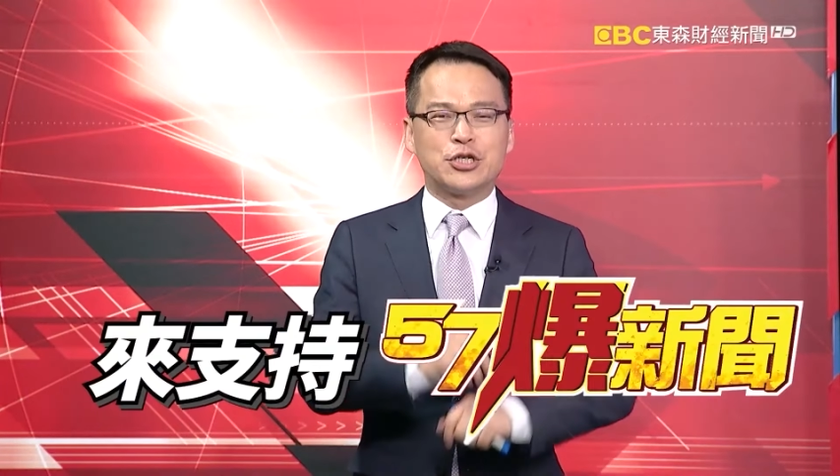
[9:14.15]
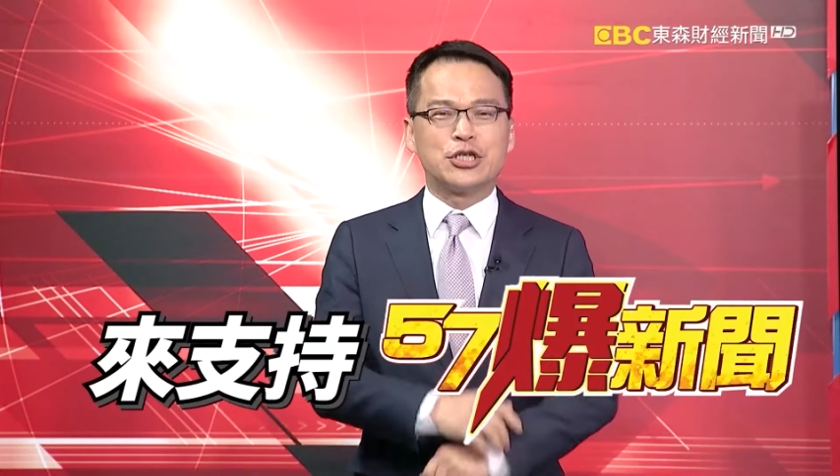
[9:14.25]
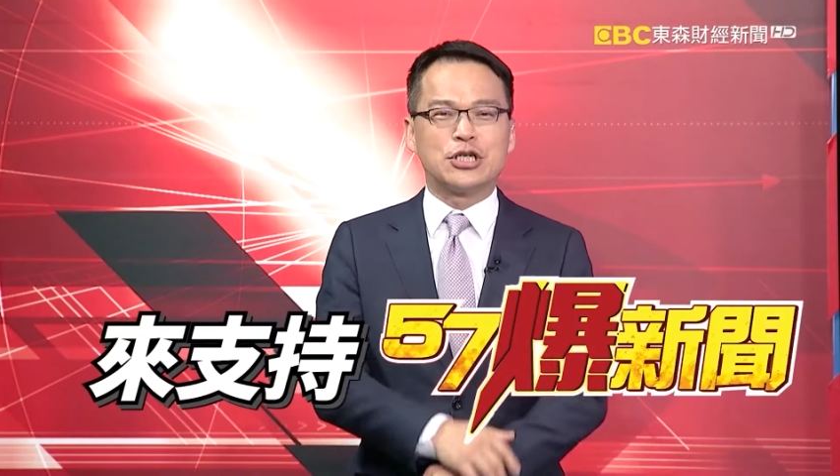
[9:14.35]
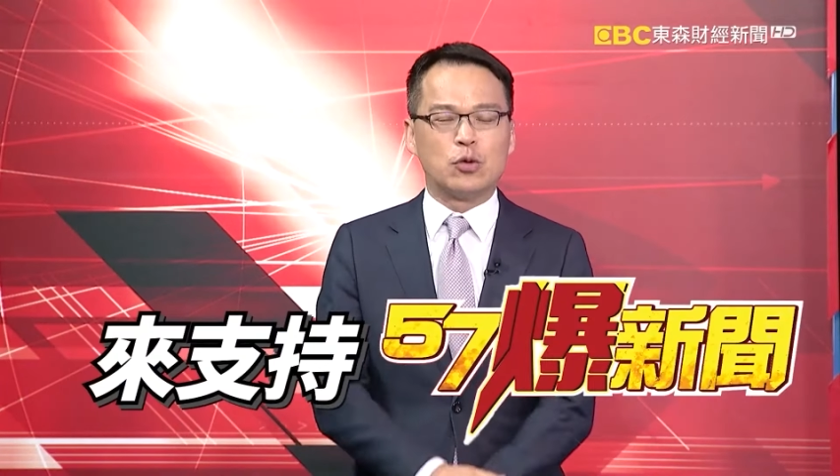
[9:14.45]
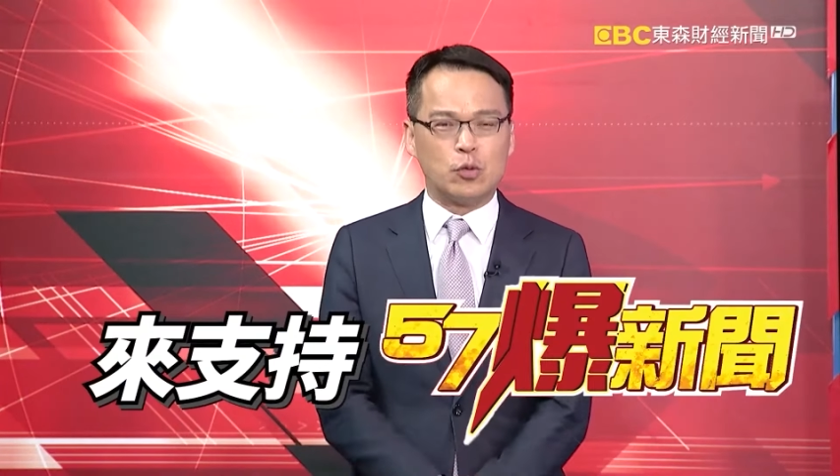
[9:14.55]

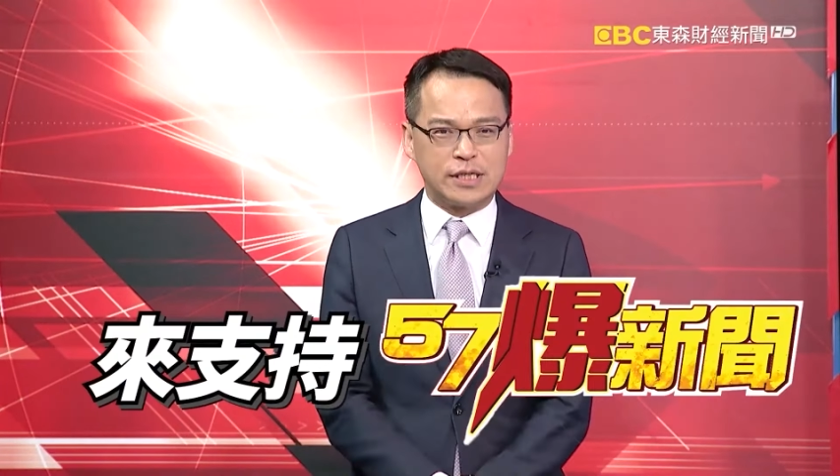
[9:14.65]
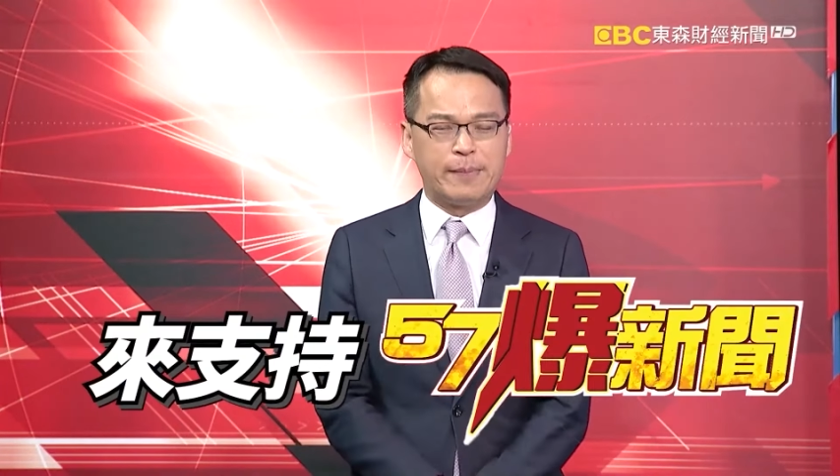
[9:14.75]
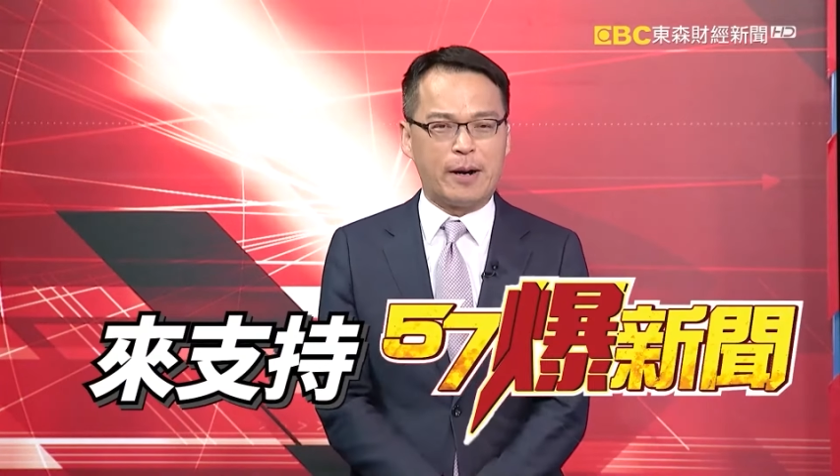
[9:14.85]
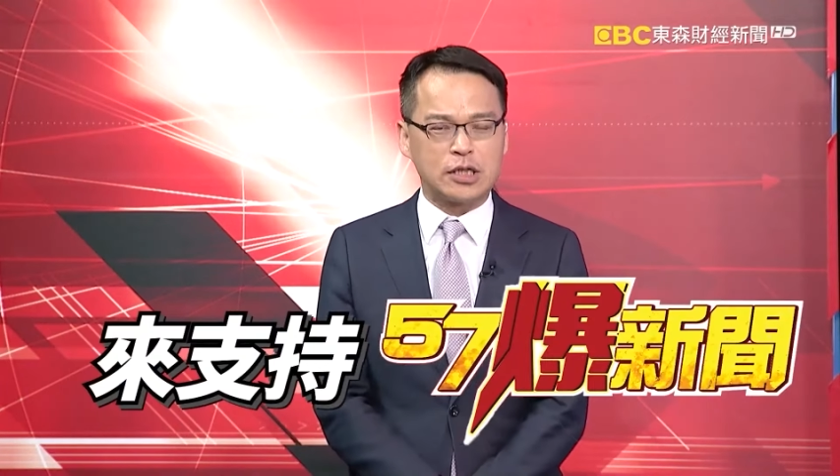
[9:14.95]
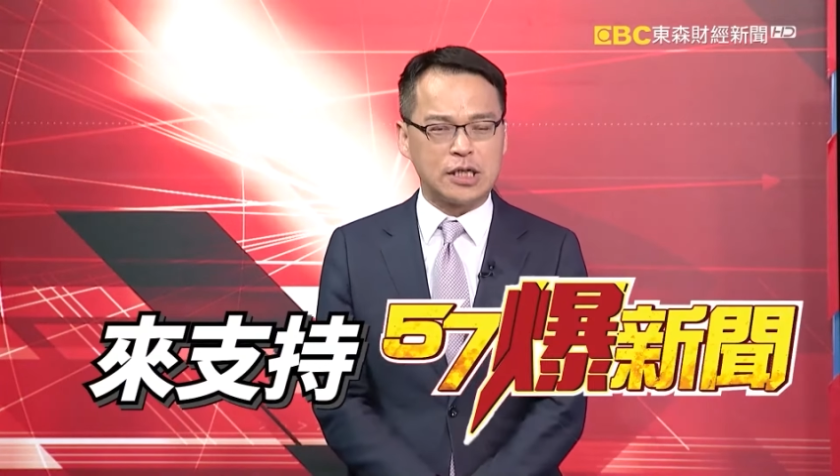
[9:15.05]
支持《武
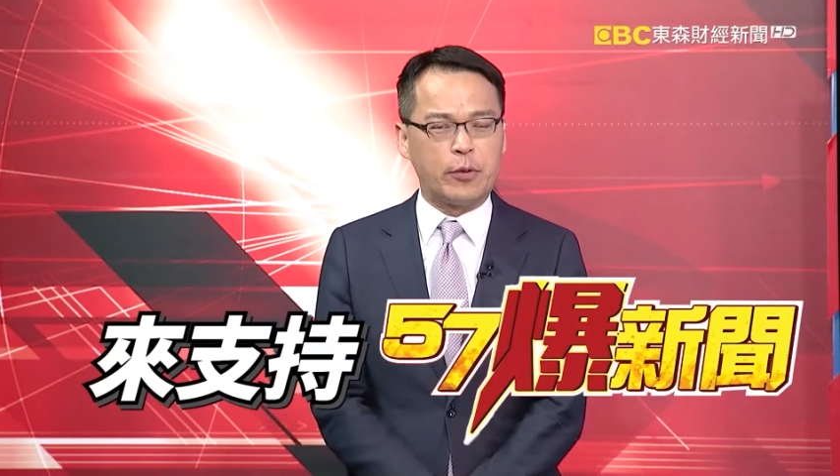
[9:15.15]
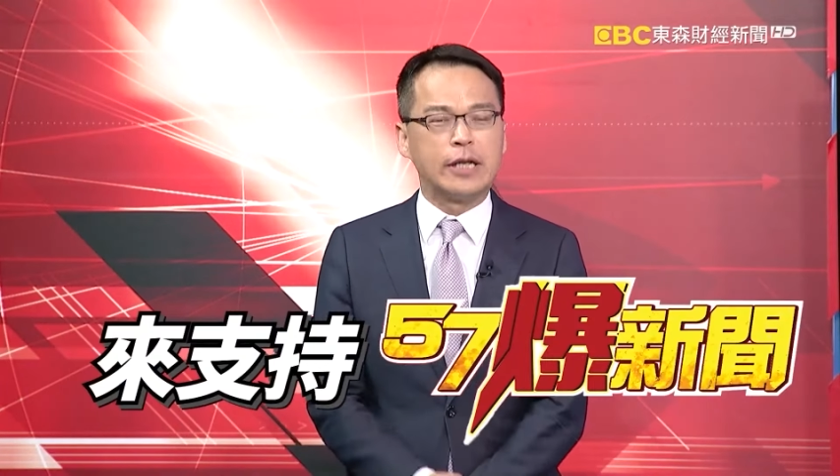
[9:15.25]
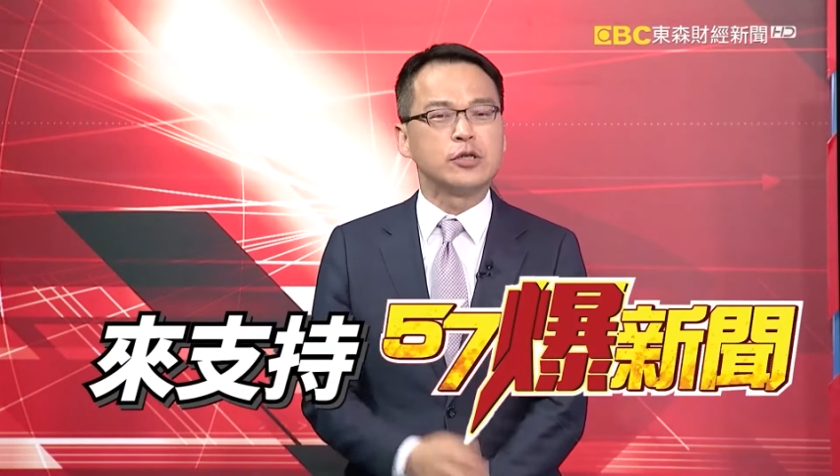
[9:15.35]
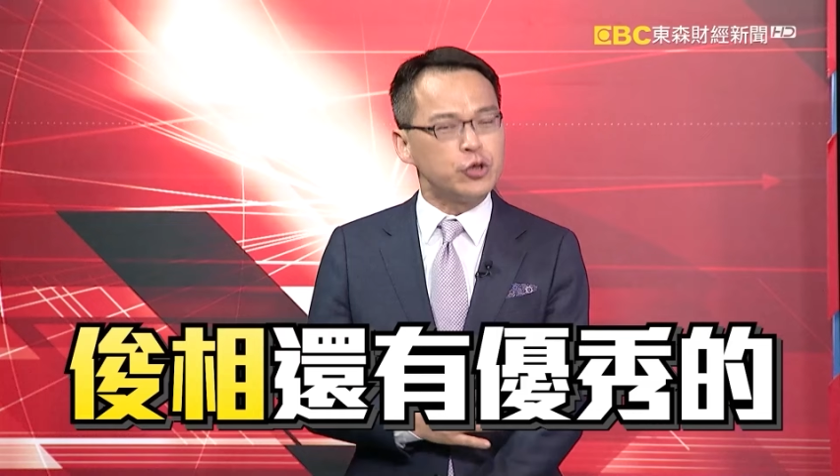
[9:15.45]
器报新闻》，